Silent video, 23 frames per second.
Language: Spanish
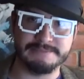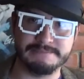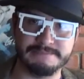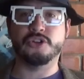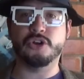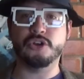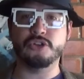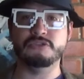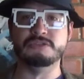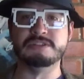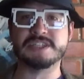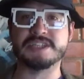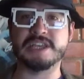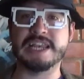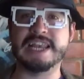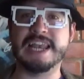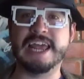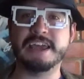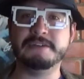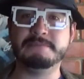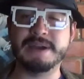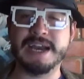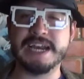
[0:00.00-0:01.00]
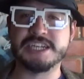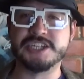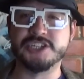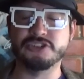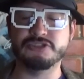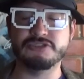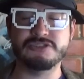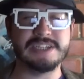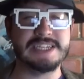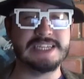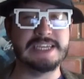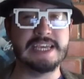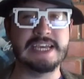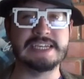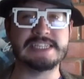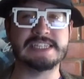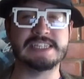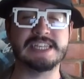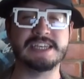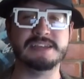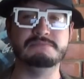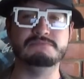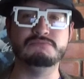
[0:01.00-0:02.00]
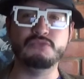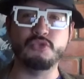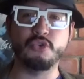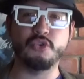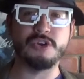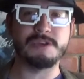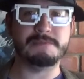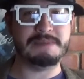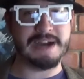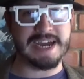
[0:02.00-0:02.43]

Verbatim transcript: Todo es en live action y es de muy